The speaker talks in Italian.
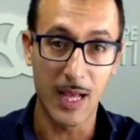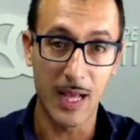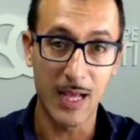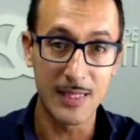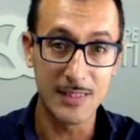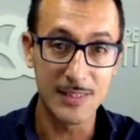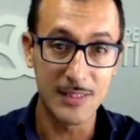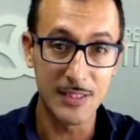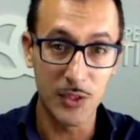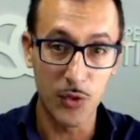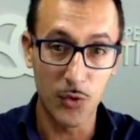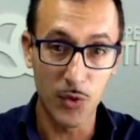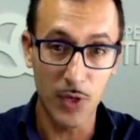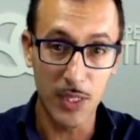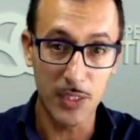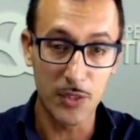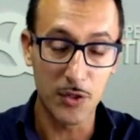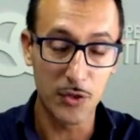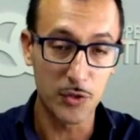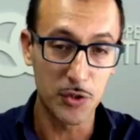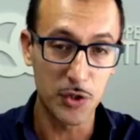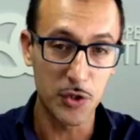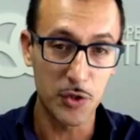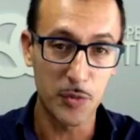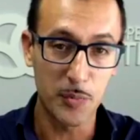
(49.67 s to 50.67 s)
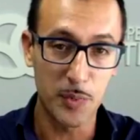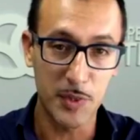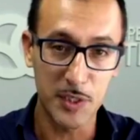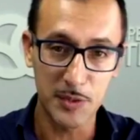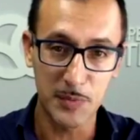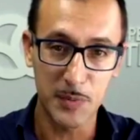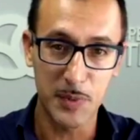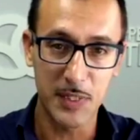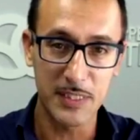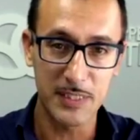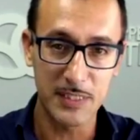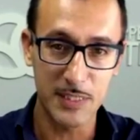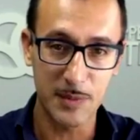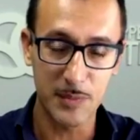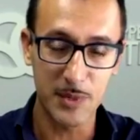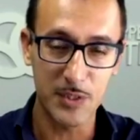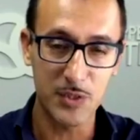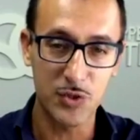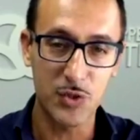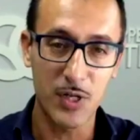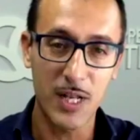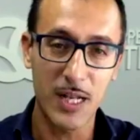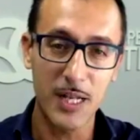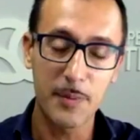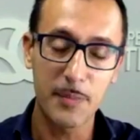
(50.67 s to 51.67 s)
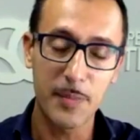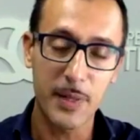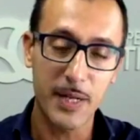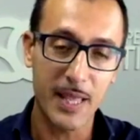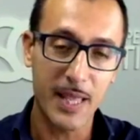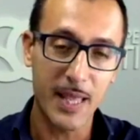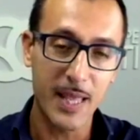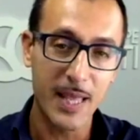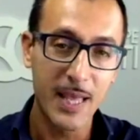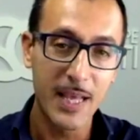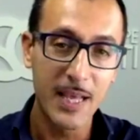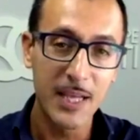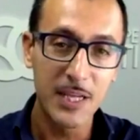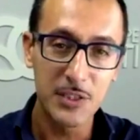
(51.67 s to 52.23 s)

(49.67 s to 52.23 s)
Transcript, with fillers: anzi lo è, te lo dico per esperienza personale perché